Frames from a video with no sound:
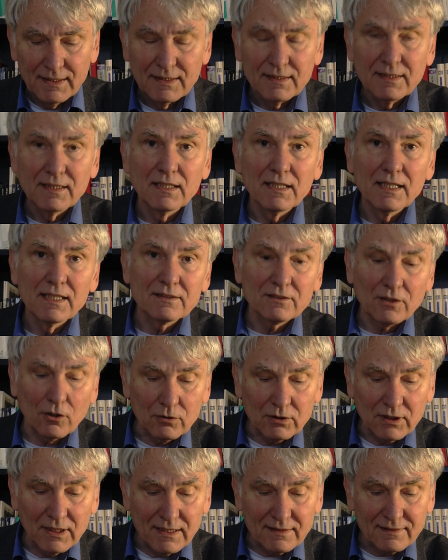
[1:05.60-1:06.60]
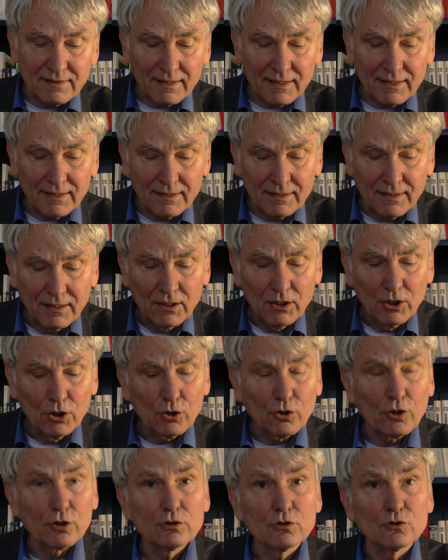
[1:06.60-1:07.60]
Die Leser und Leserinnen
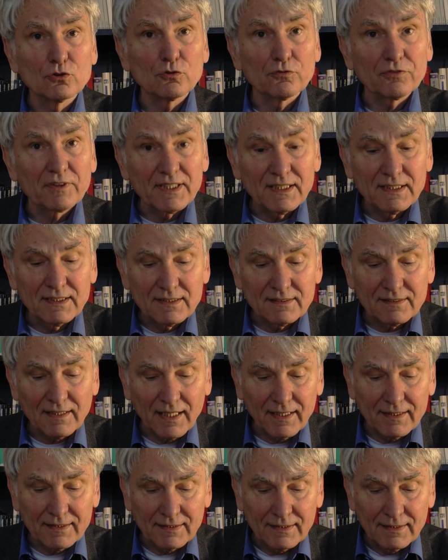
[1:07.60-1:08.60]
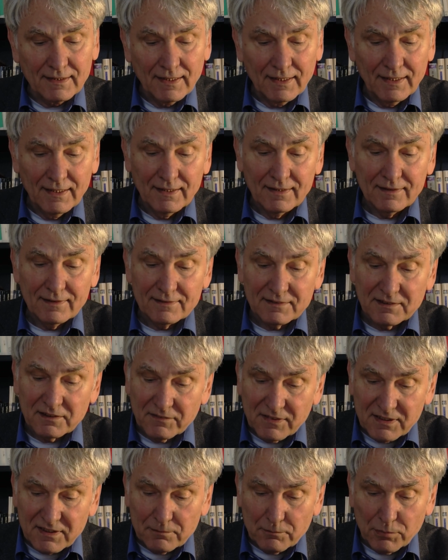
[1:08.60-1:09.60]
können zufrieden sein, sie
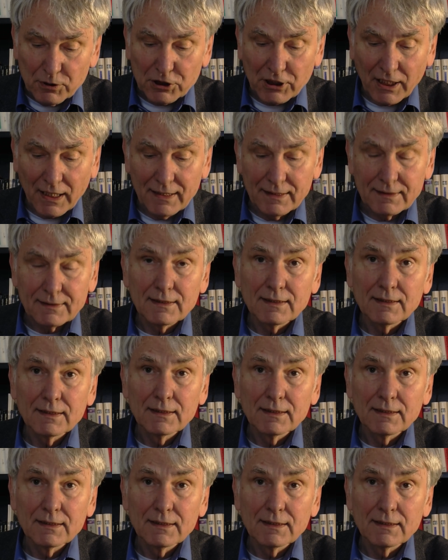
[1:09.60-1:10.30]
wissen Bescheid.